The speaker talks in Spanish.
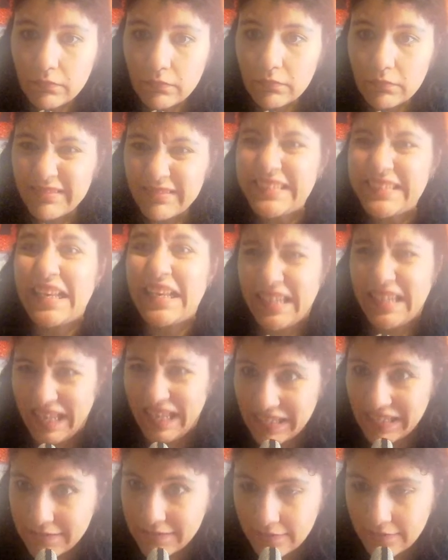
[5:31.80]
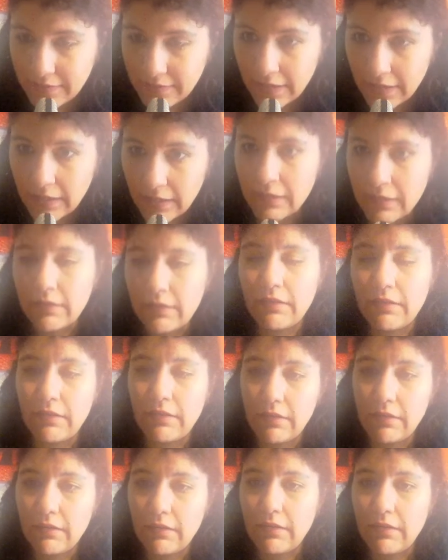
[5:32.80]
¿Te reíste?
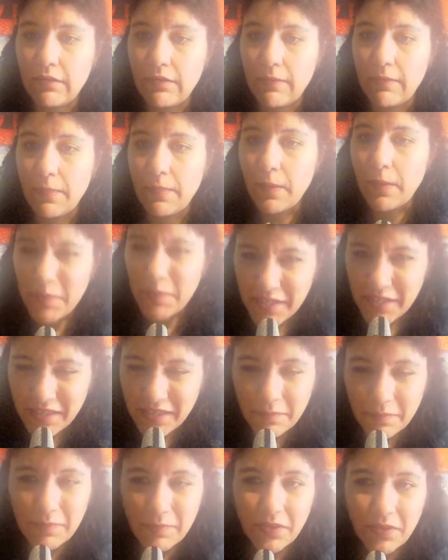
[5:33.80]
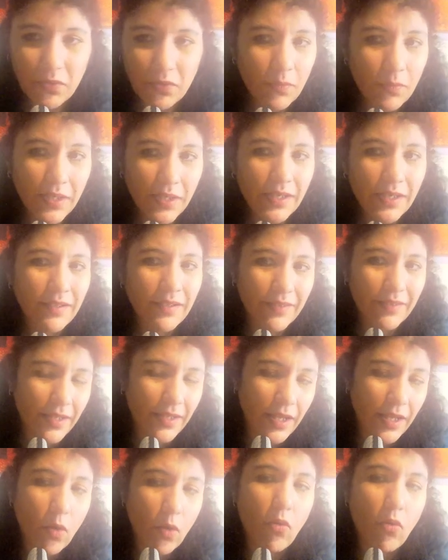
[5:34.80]
¿De verdad te pareció buena la
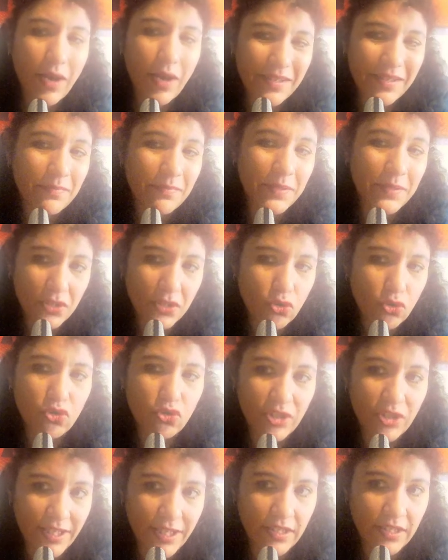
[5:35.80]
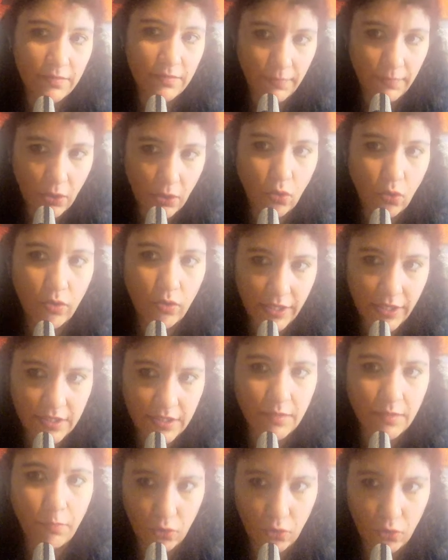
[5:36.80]
serie o has visto series mejores de
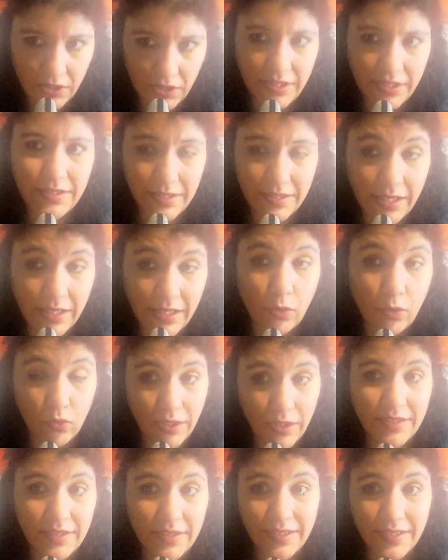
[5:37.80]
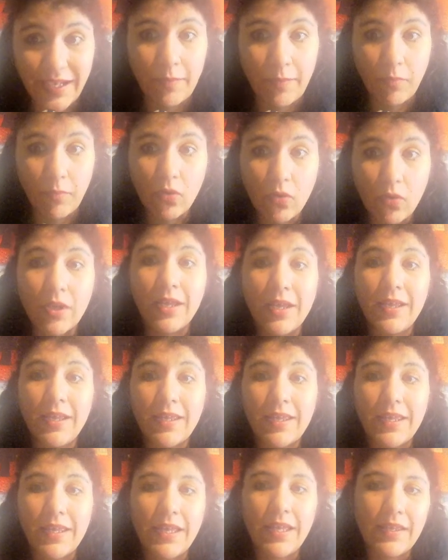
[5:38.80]
policías ejecutadas en Japón
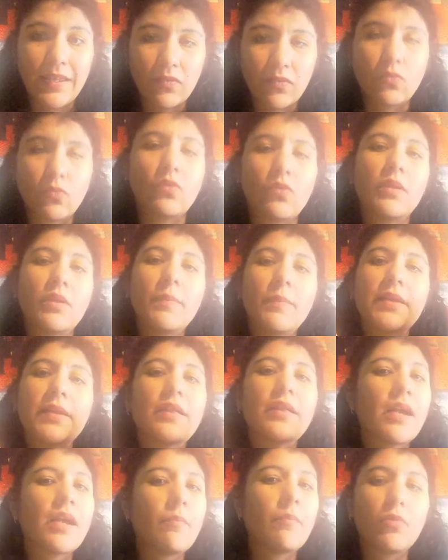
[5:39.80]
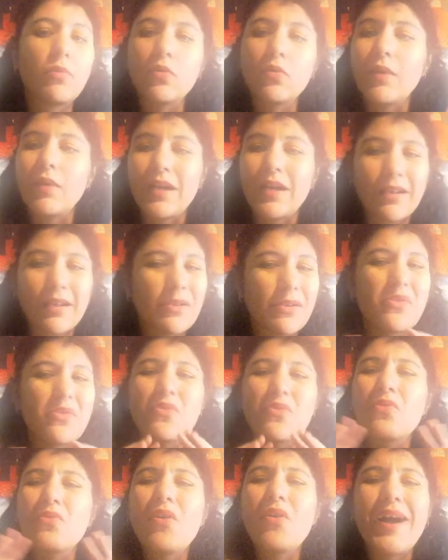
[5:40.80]
que esto? De verdad Japón
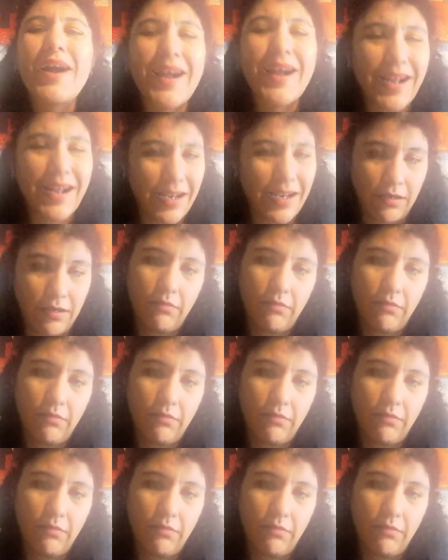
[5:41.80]
no, hagan,